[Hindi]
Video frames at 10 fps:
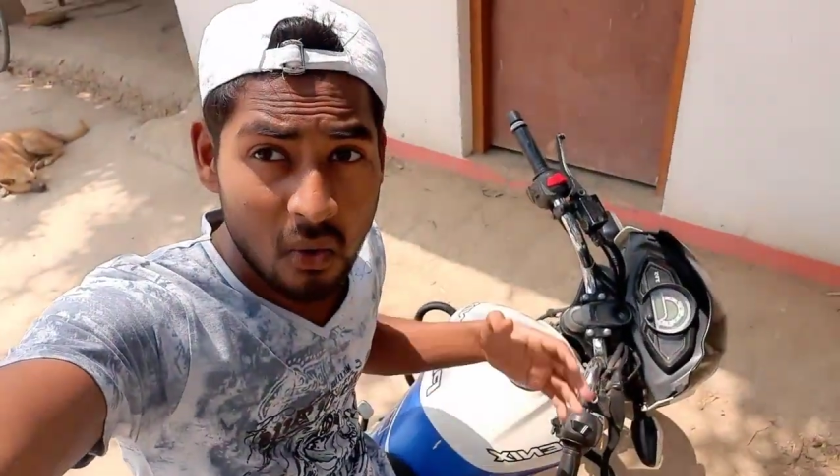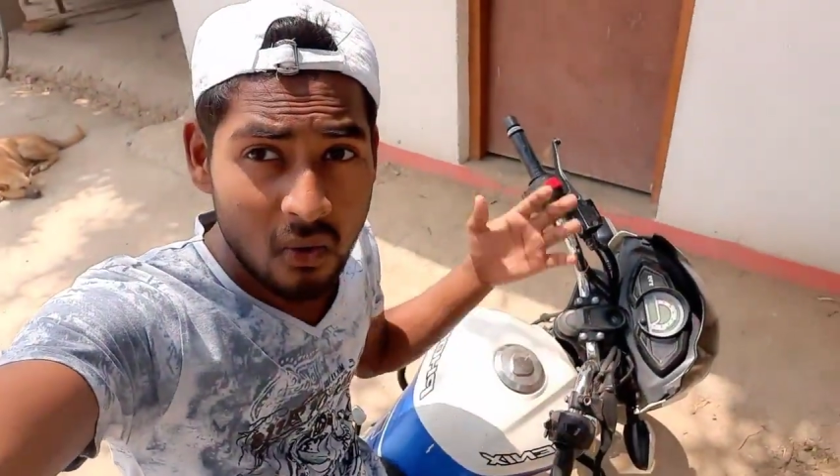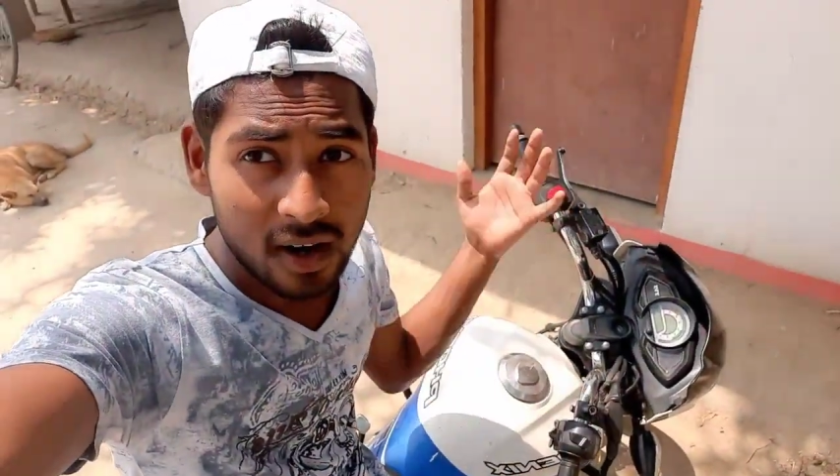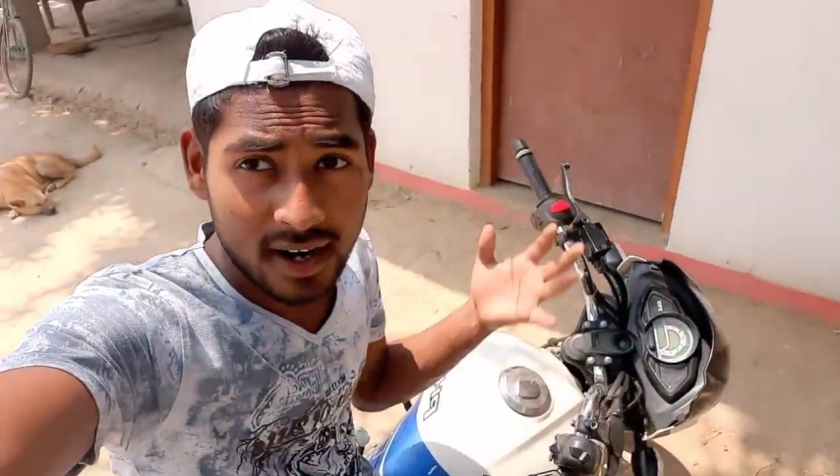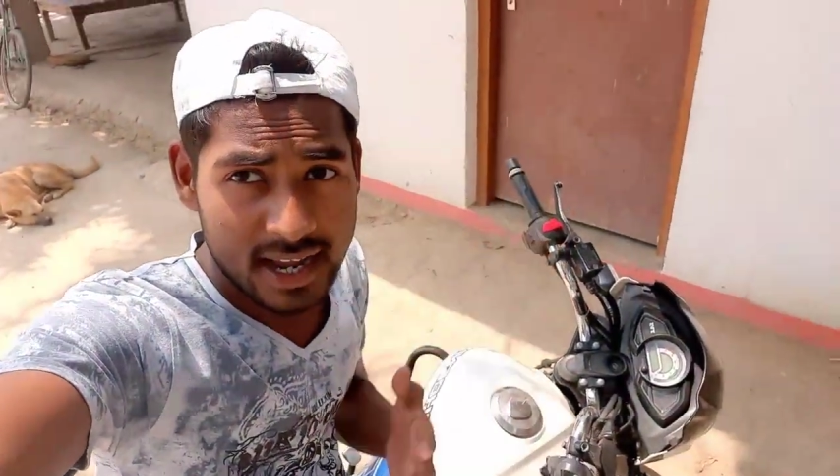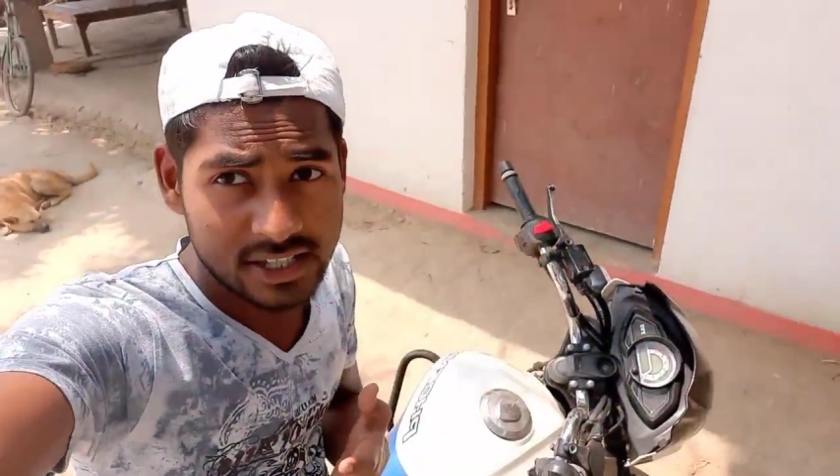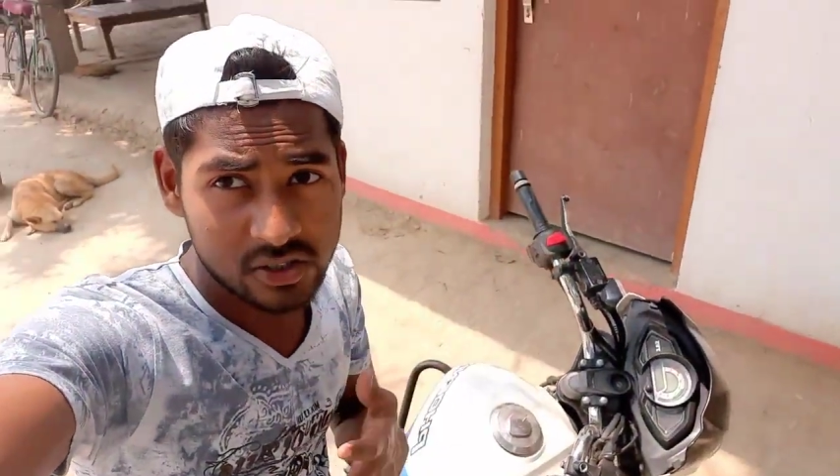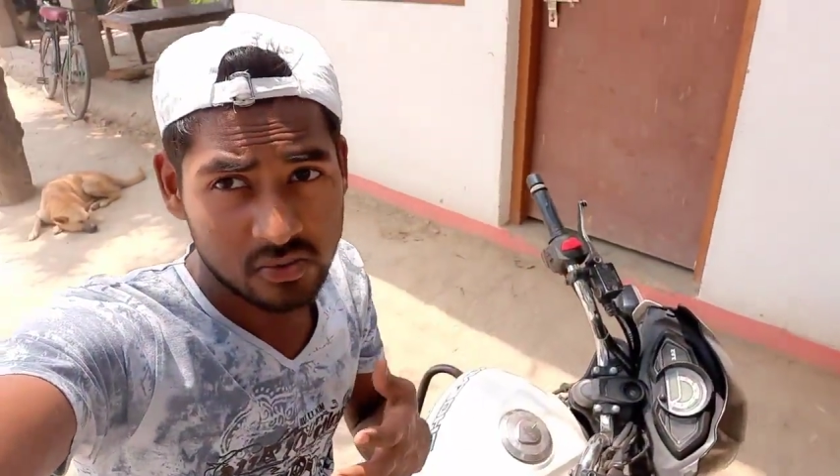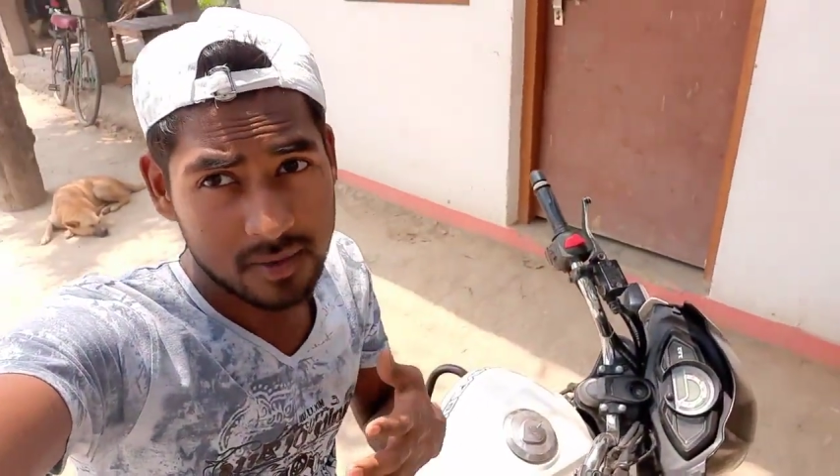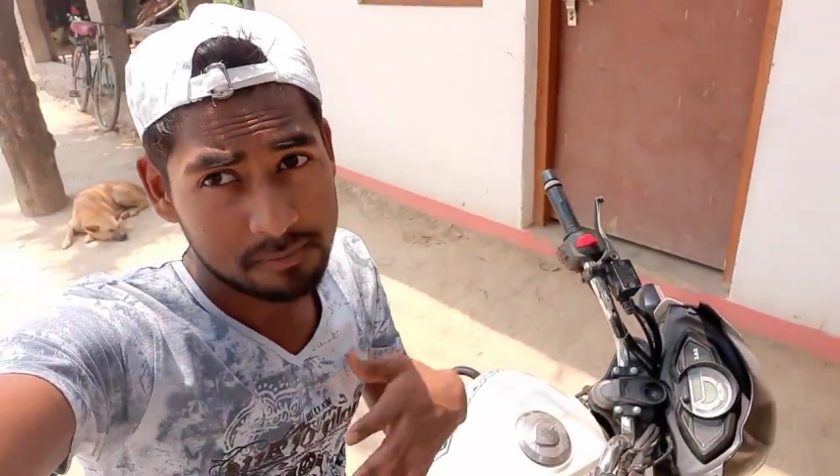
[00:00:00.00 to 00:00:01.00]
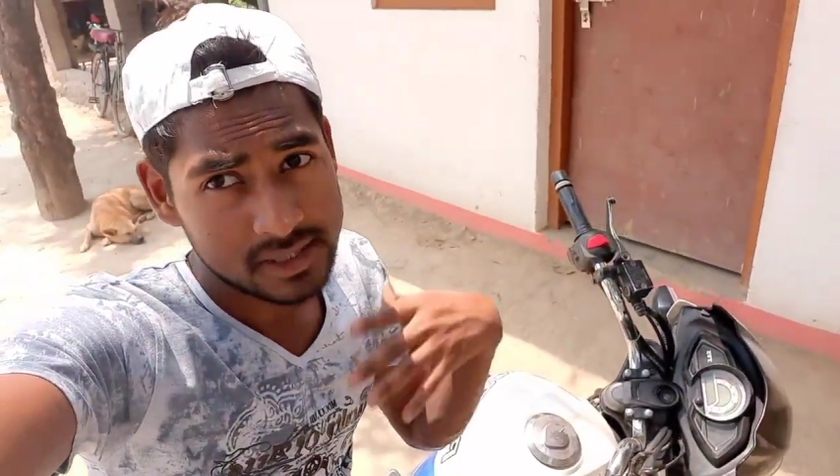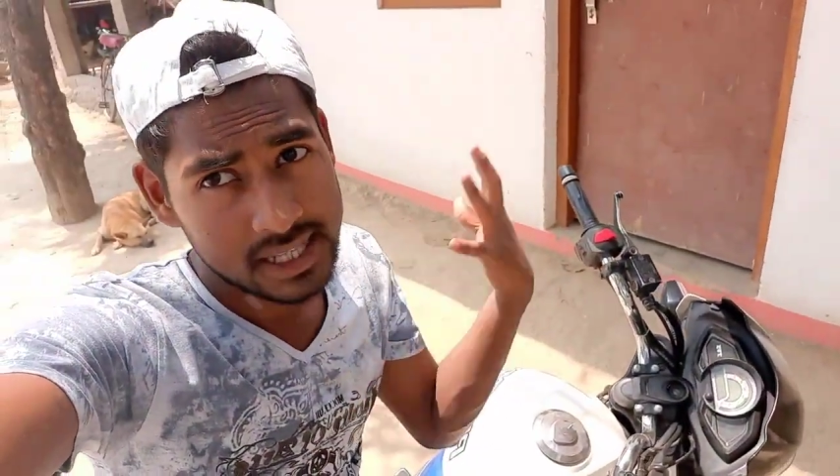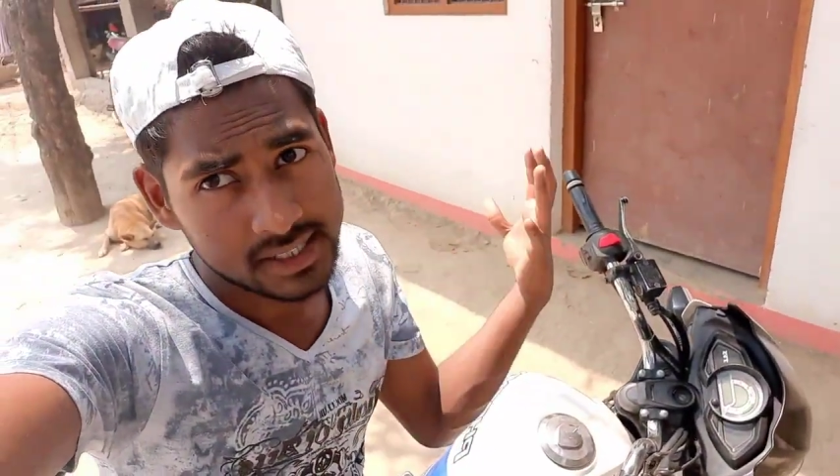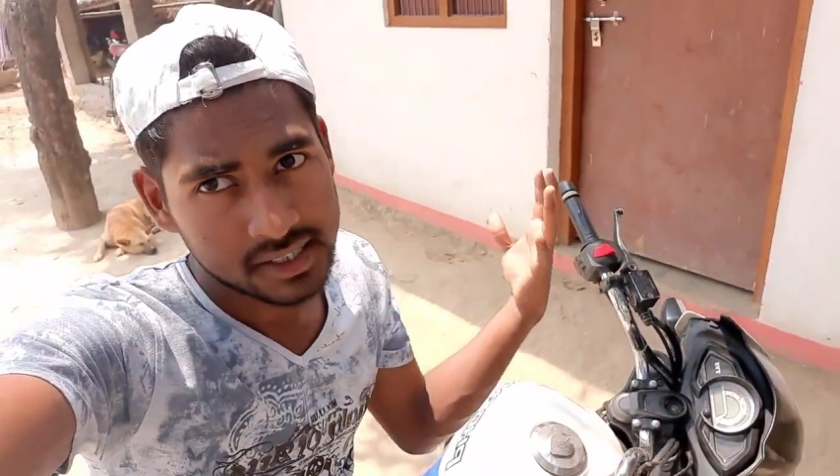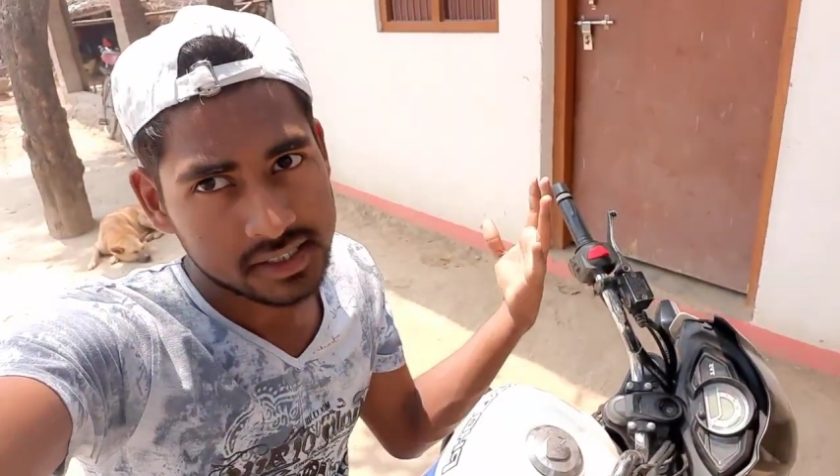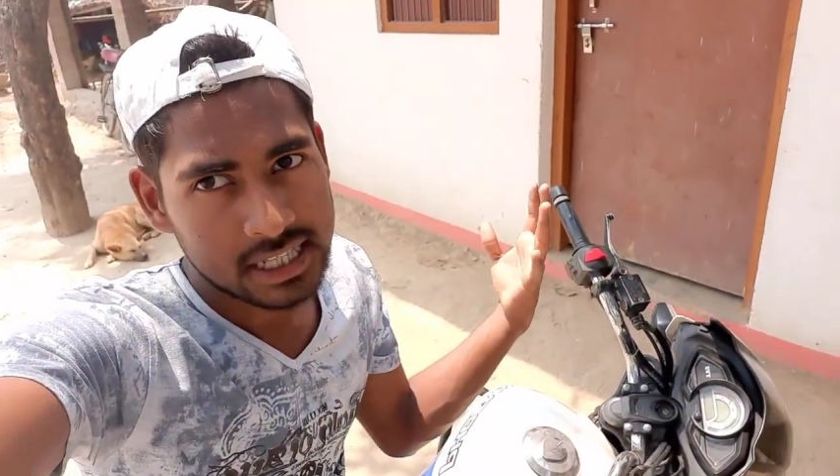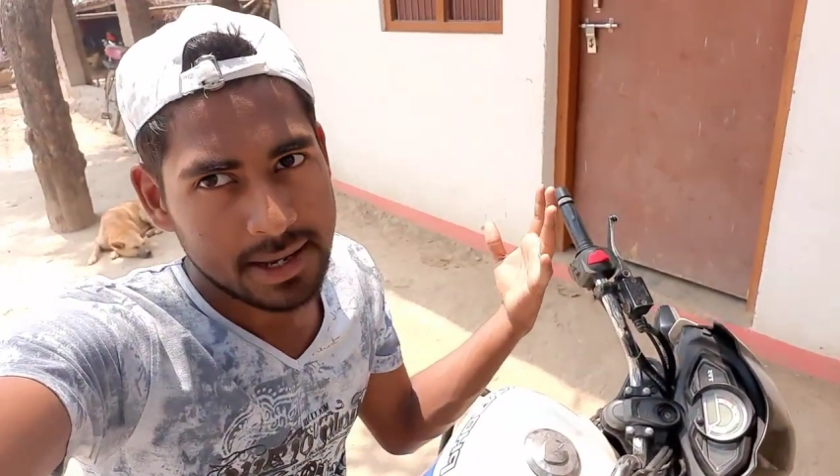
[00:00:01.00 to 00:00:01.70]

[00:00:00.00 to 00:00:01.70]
so, गाइस तो आप देख सकते